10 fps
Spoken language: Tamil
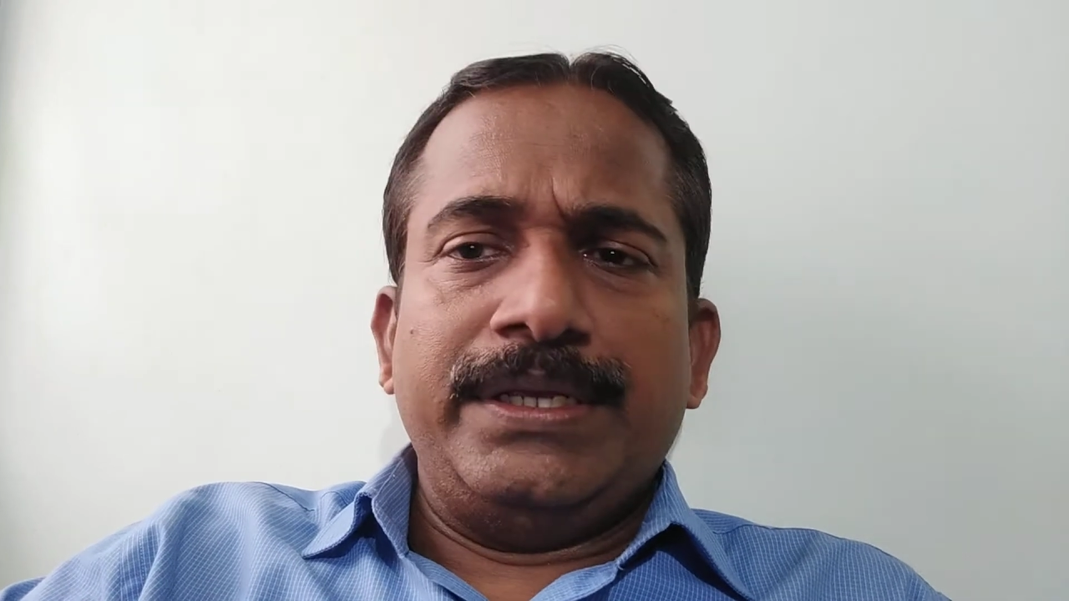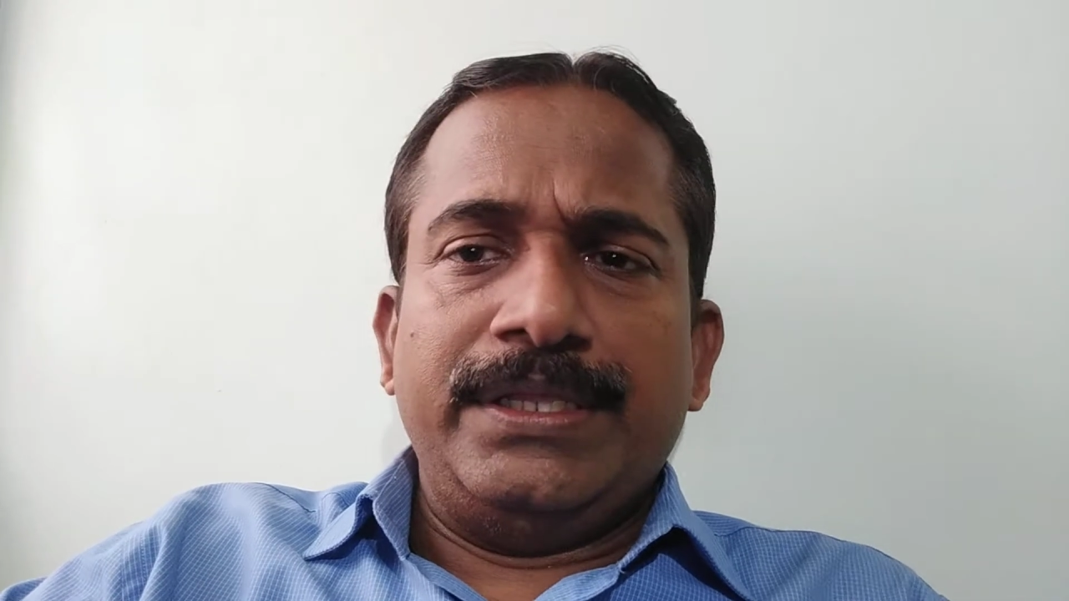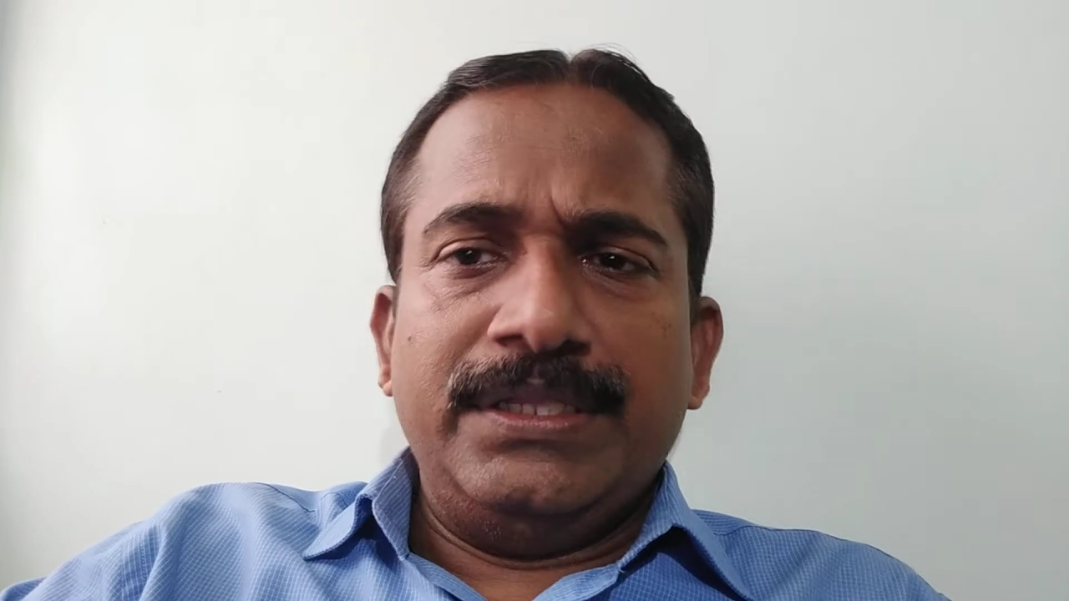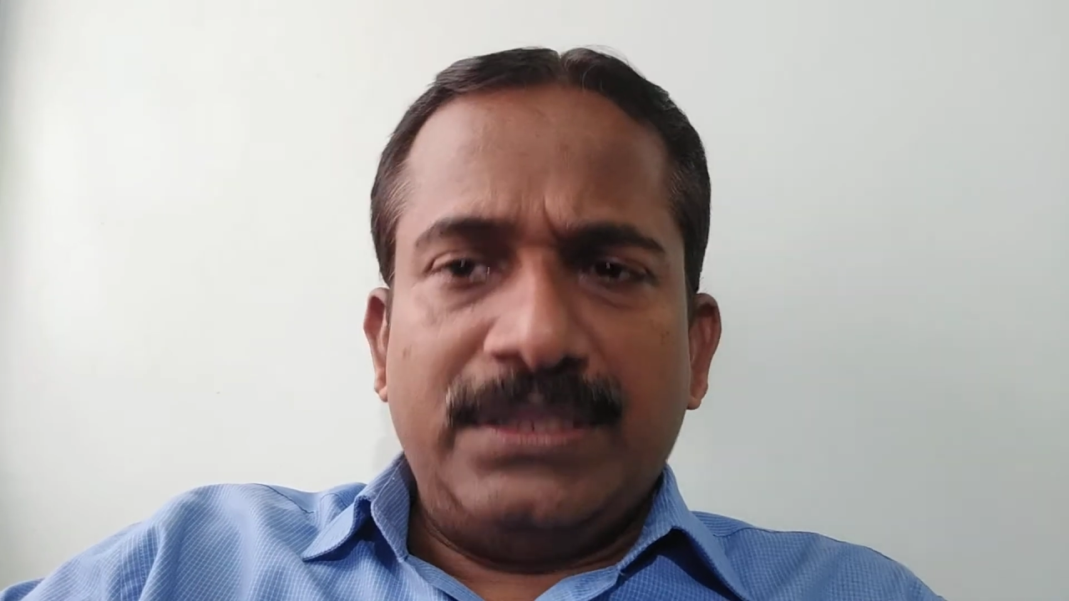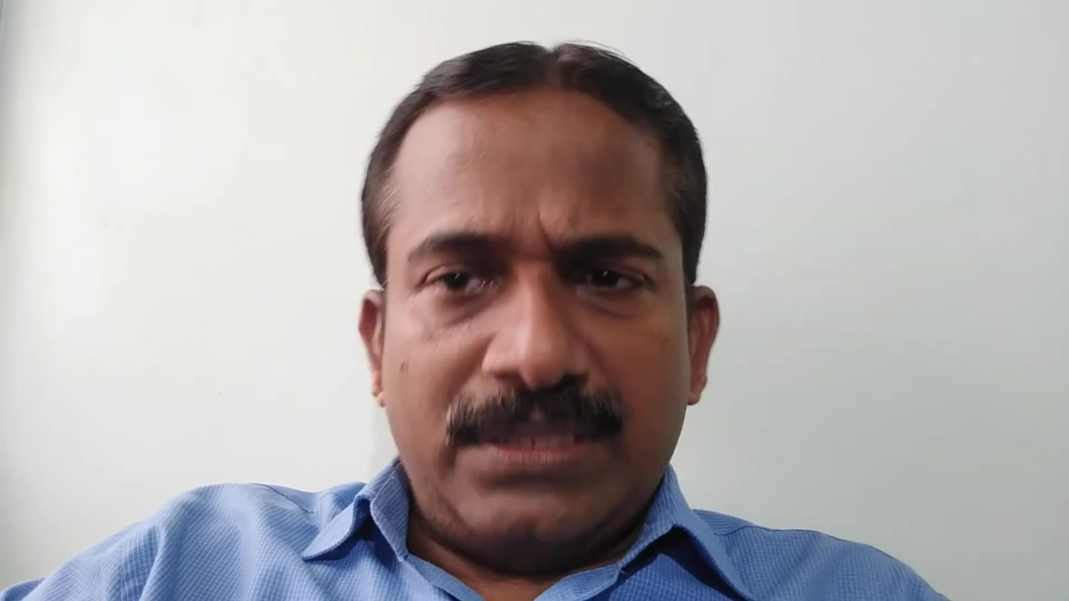
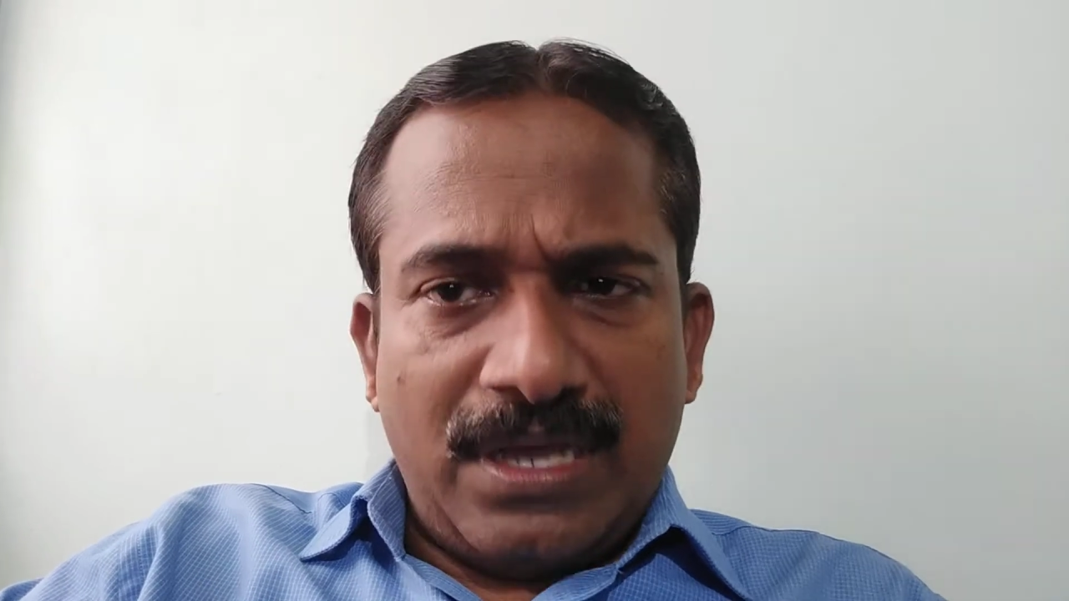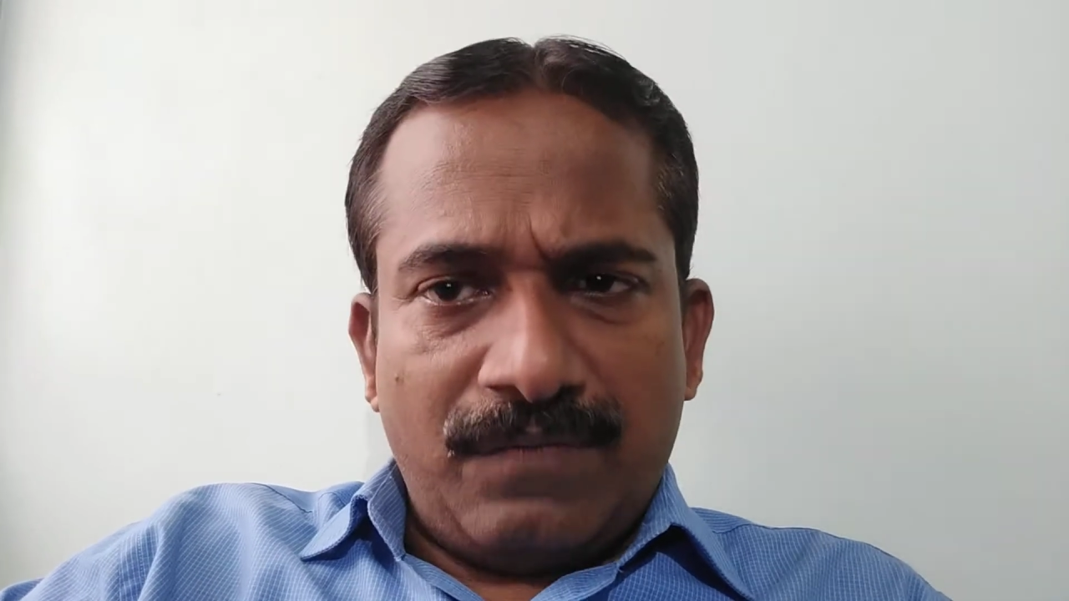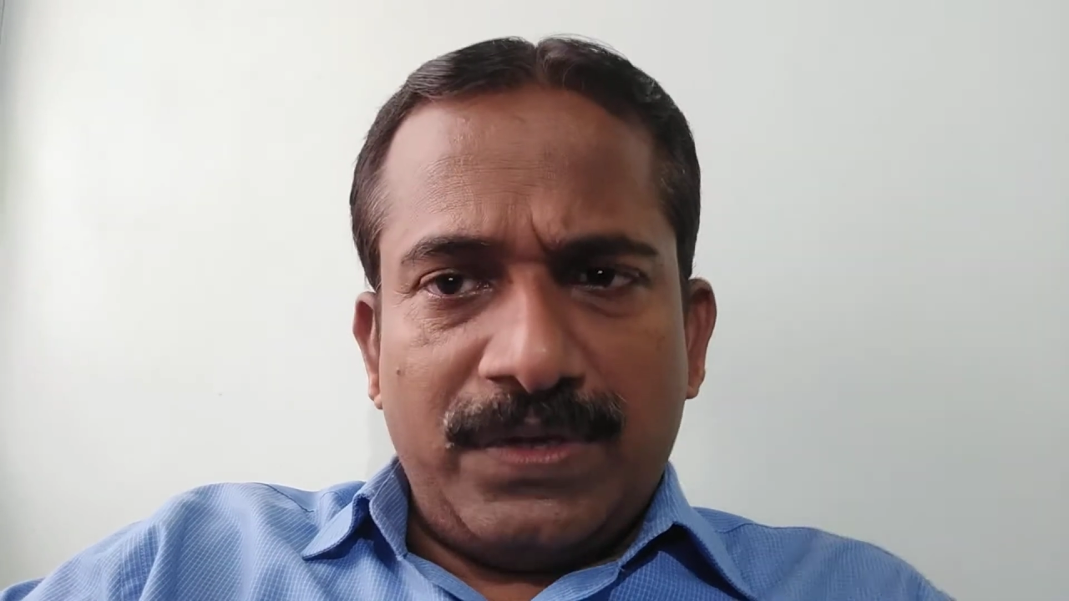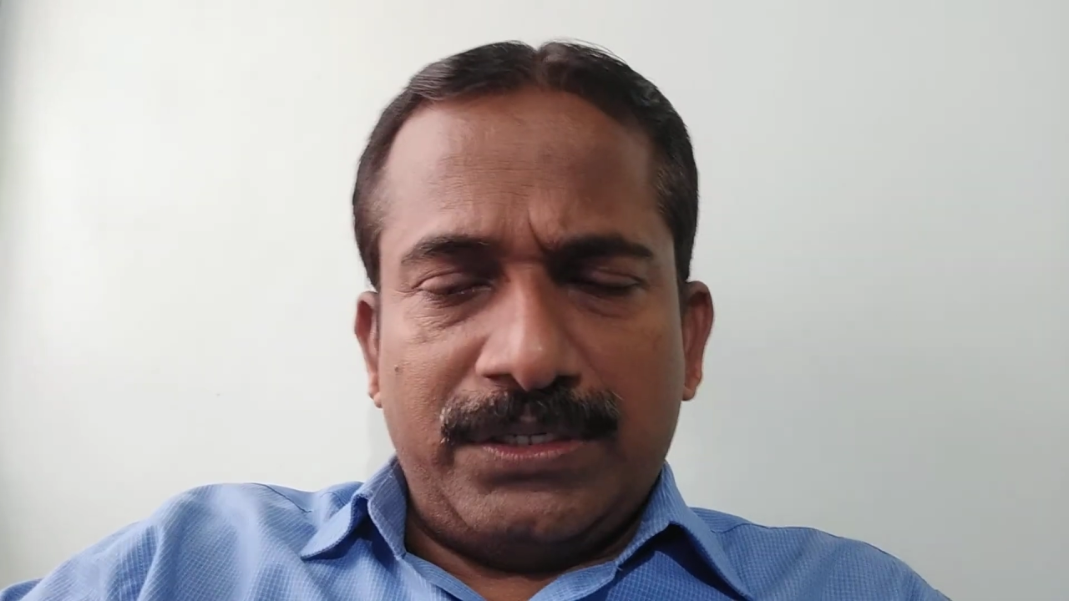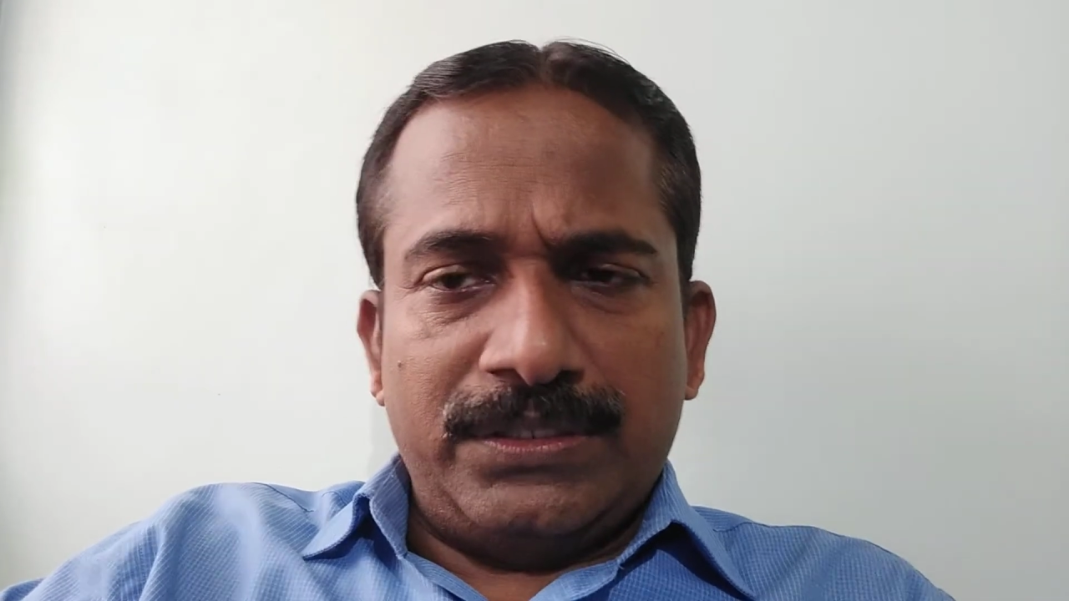இது
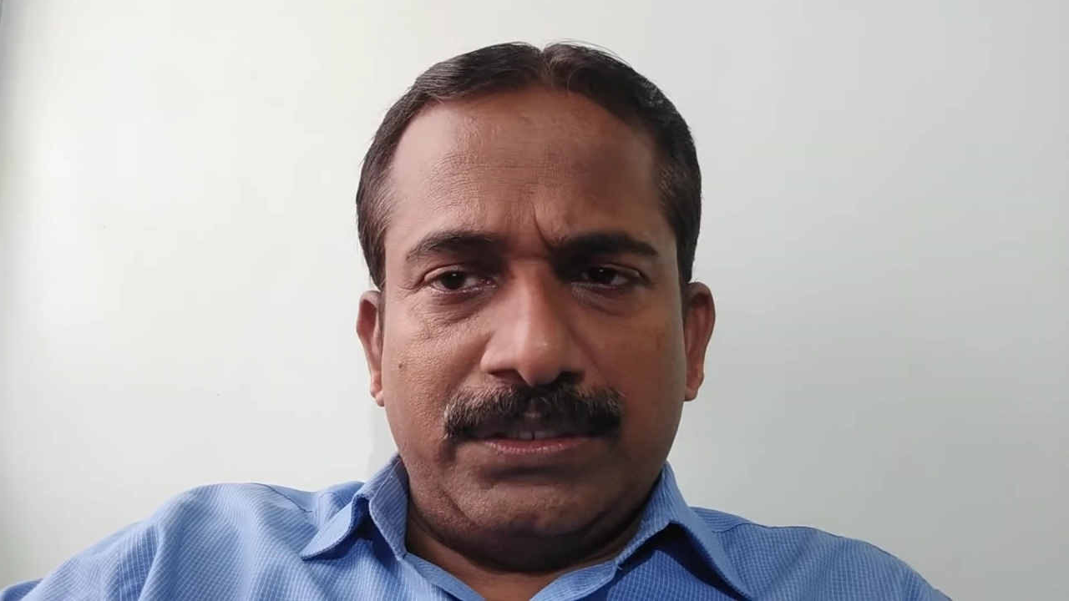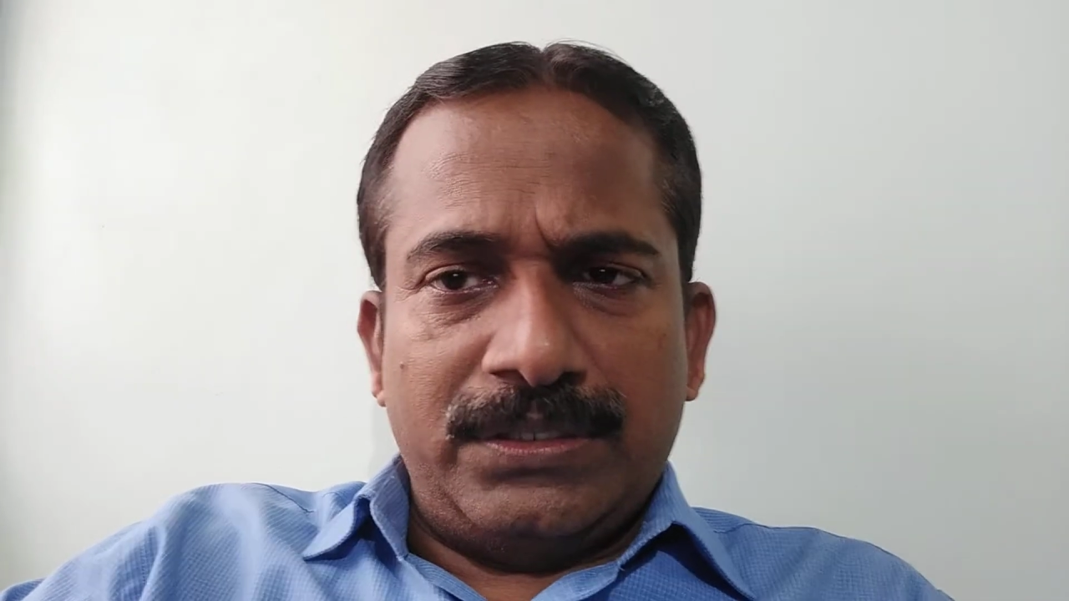தவறு